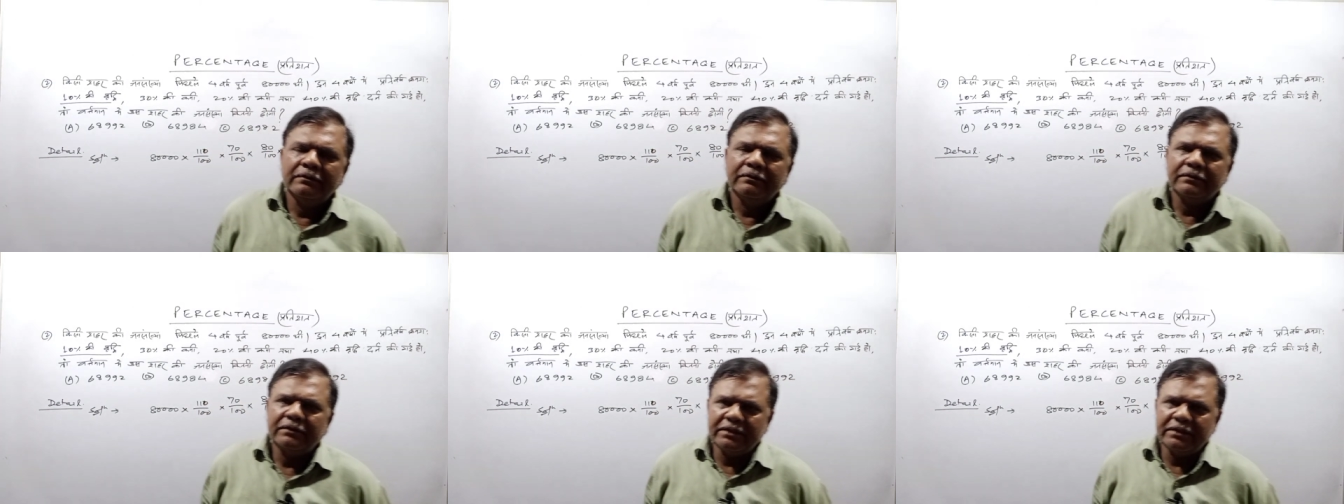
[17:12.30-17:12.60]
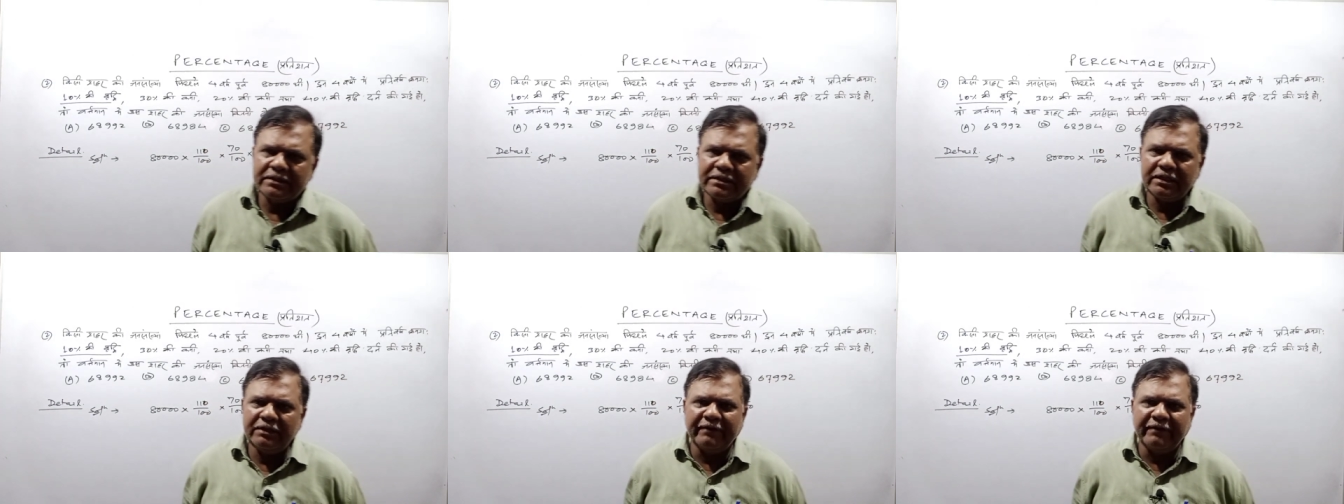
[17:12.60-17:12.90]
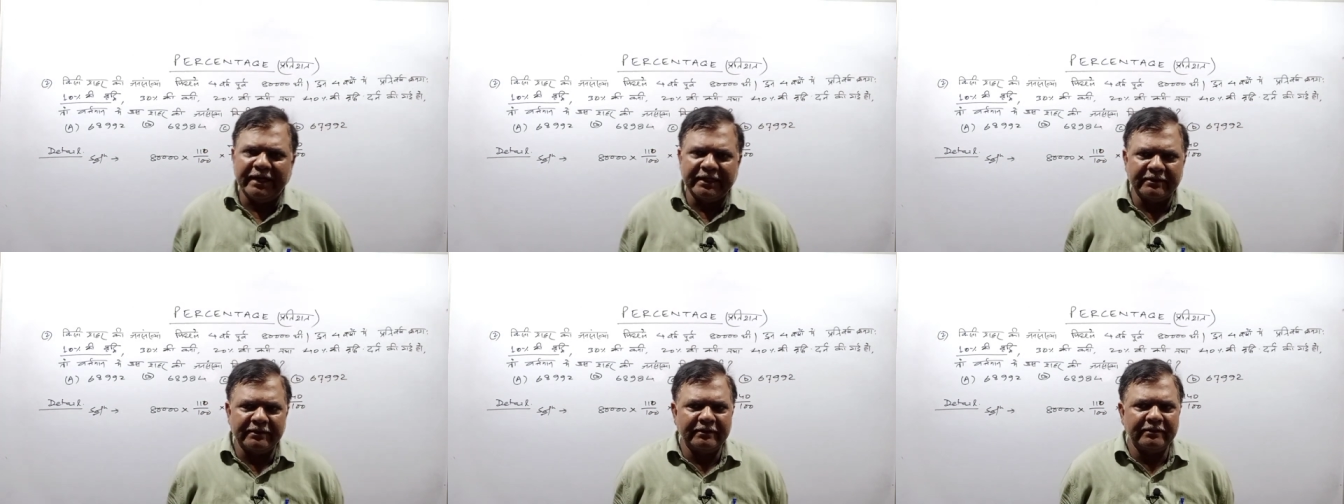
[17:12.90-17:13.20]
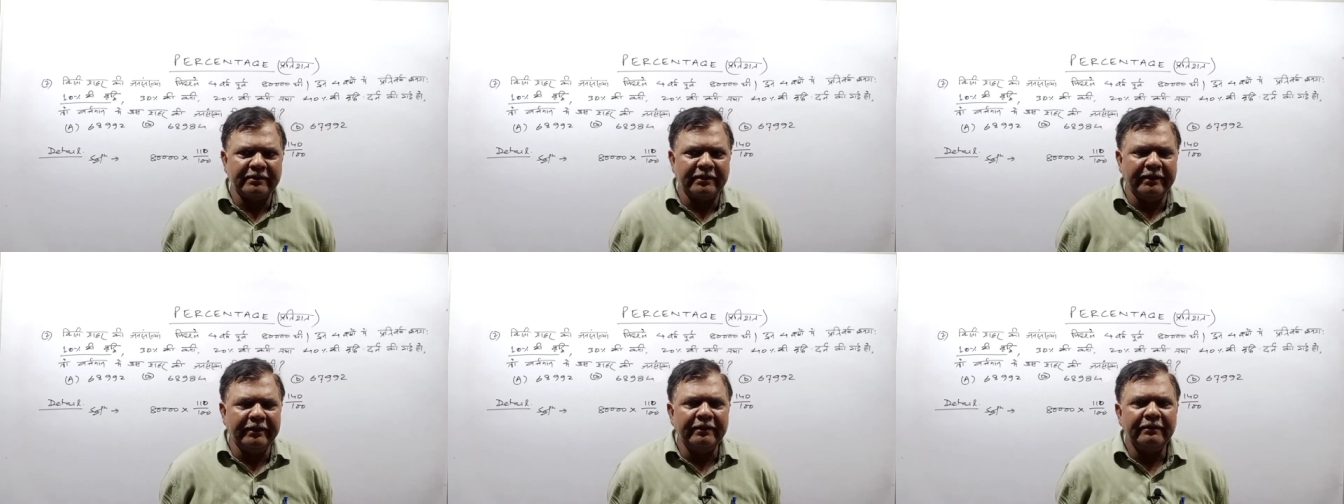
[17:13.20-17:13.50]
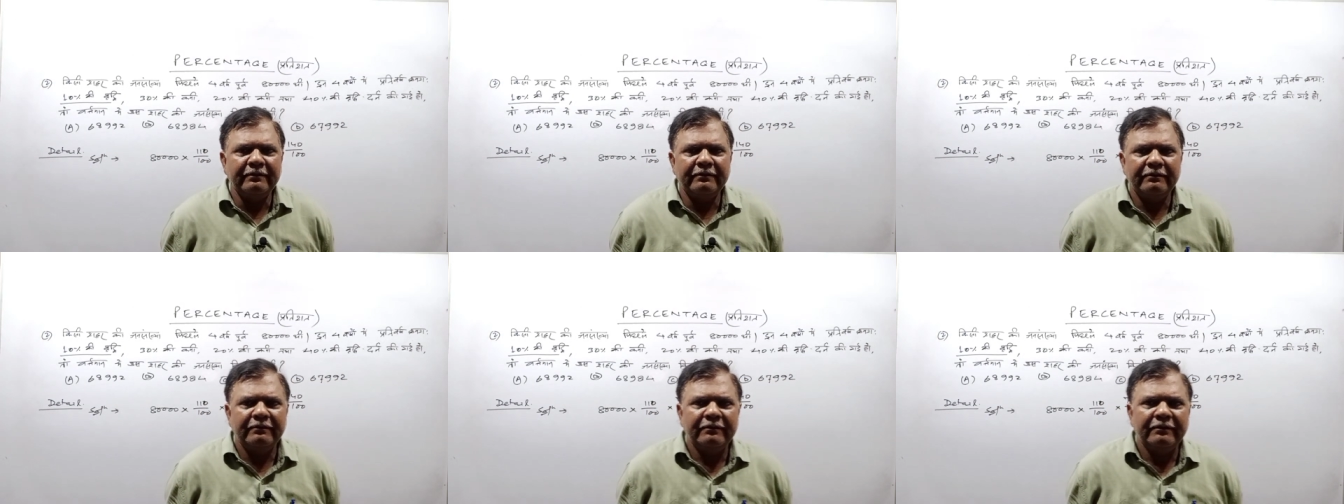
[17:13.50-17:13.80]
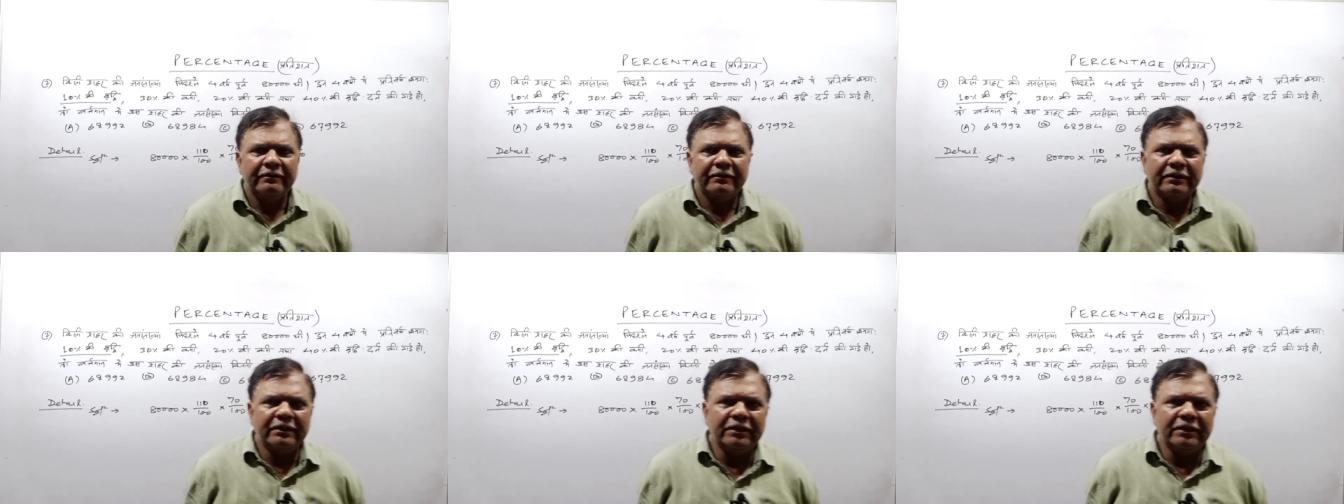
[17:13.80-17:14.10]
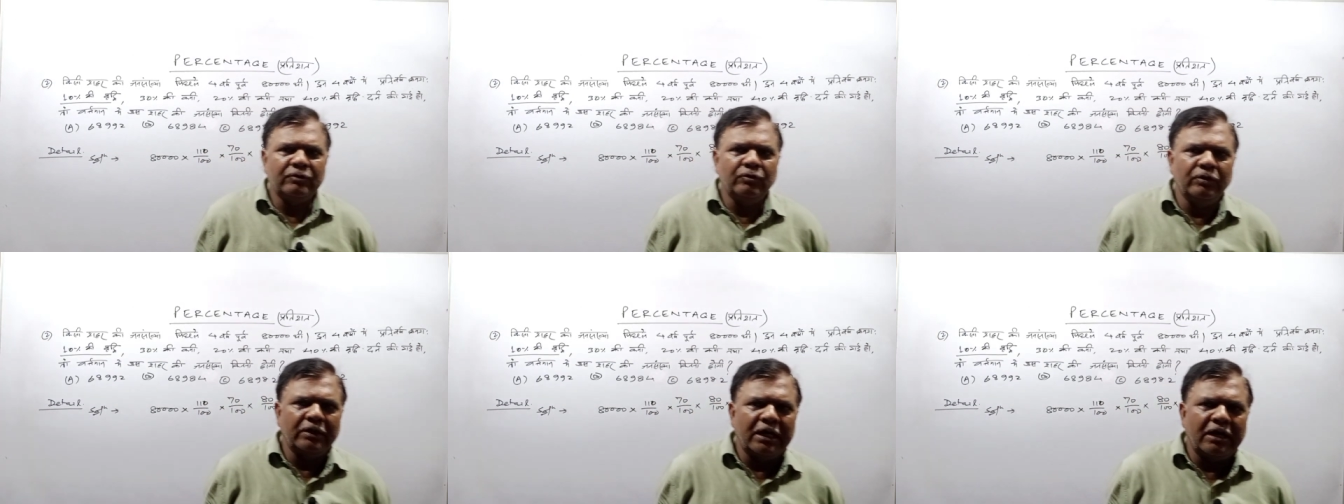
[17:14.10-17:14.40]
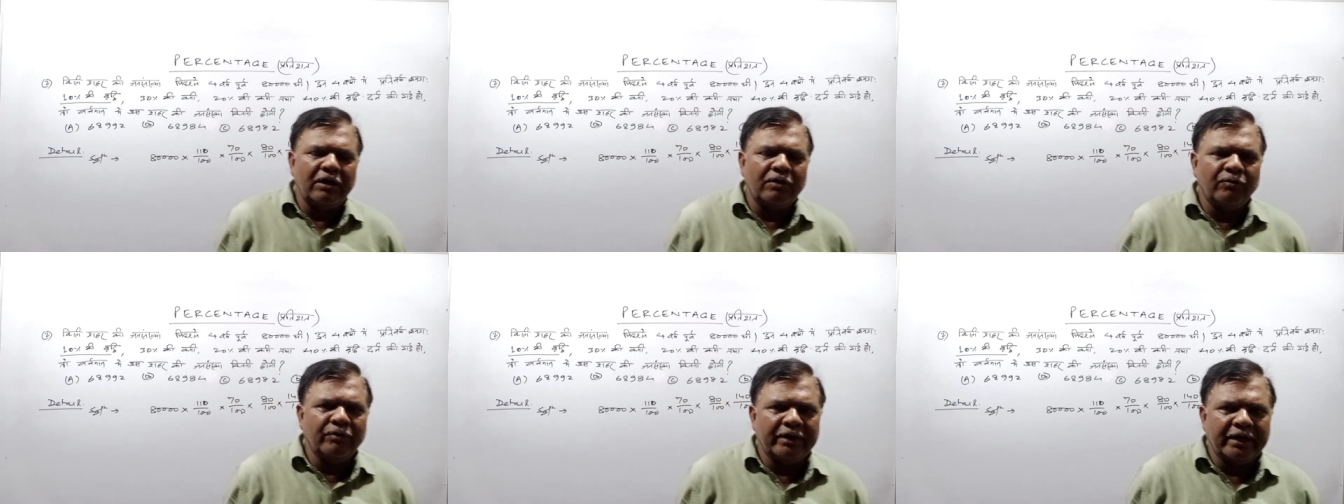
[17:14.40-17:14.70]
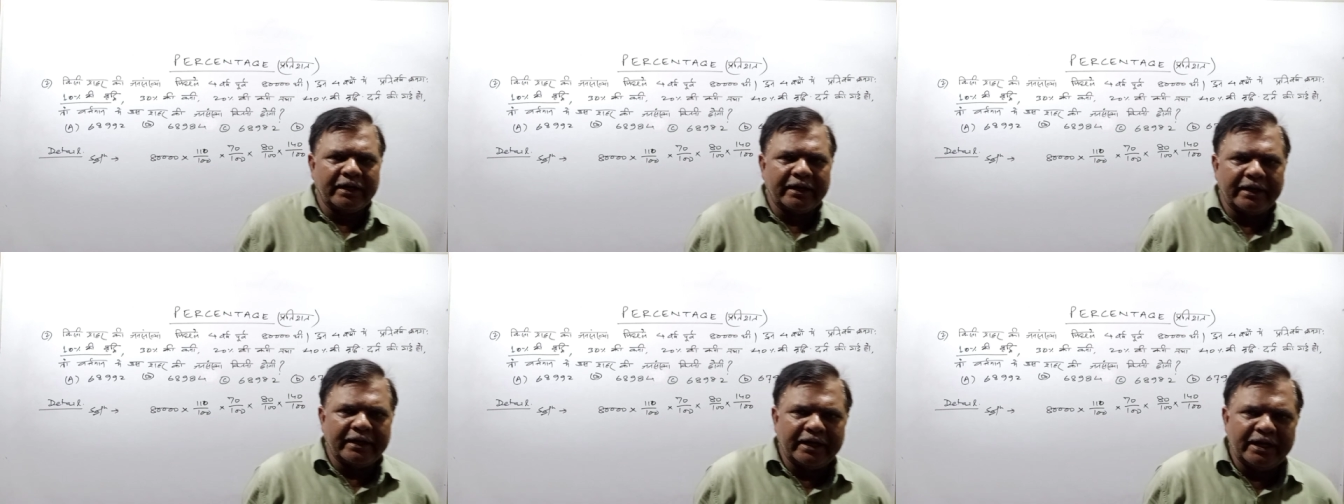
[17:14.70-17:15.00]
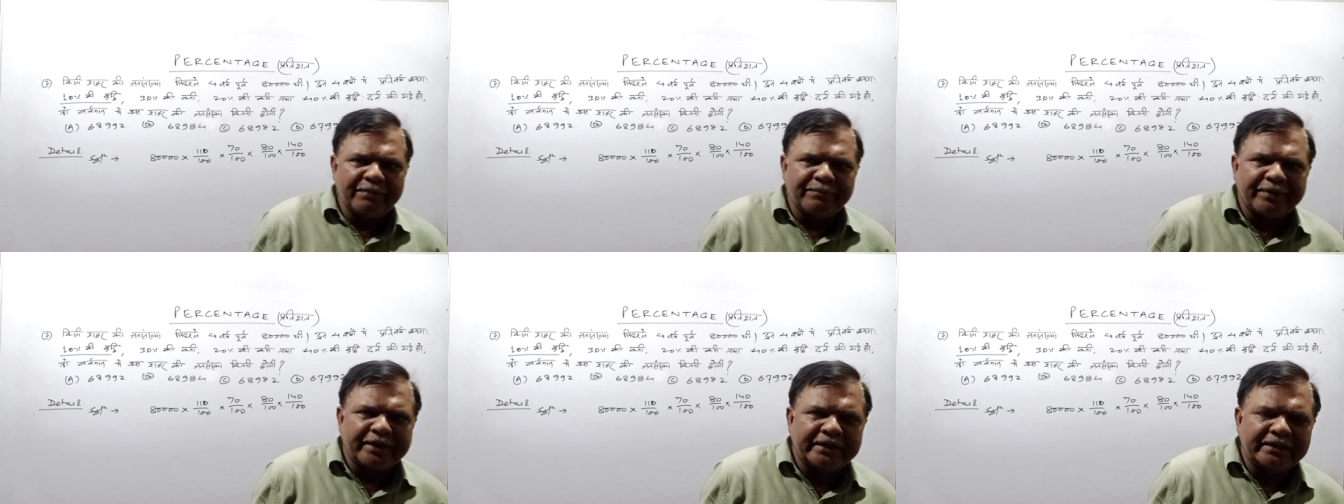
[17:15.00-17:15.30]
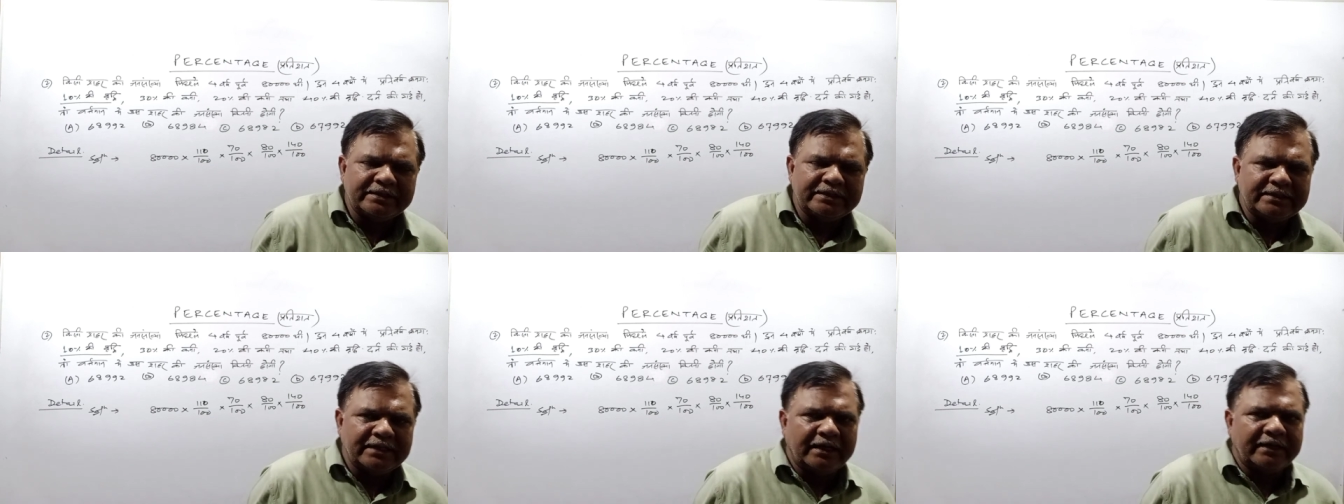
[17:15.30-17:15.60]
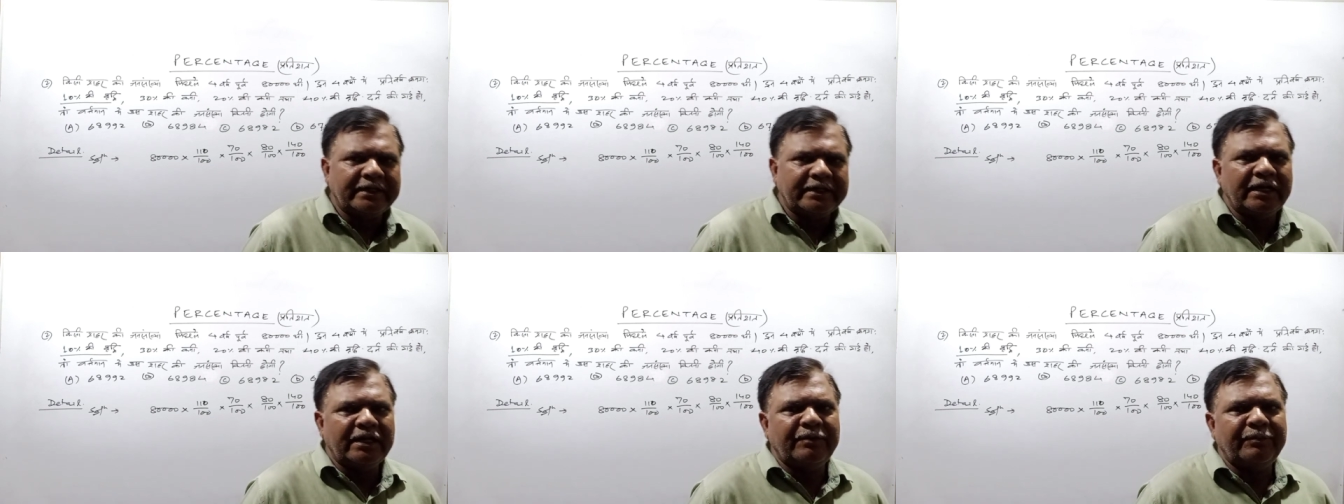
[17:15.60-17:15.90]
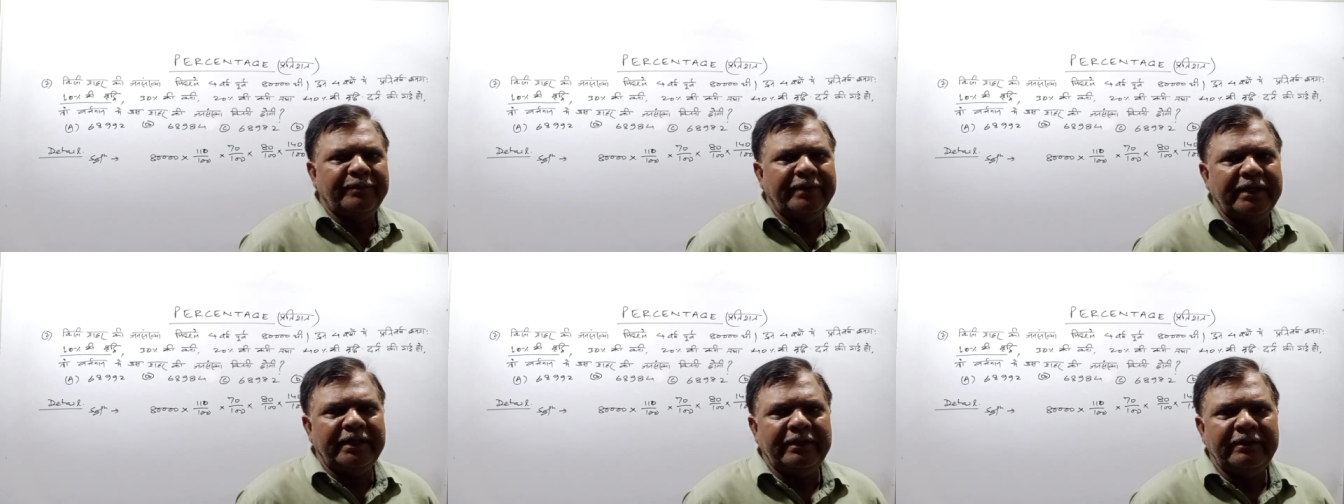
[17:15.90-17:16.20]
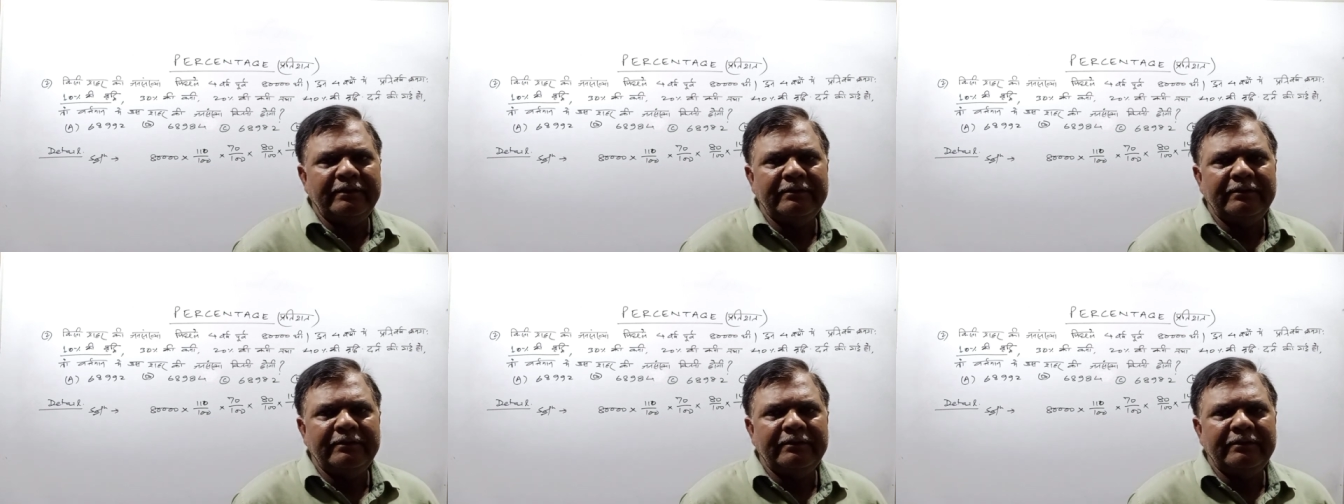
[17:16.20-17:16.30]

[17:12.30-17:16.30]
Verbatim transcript: तीसरी बातें थी कि गुना उना करने पर रिजल्टेंट में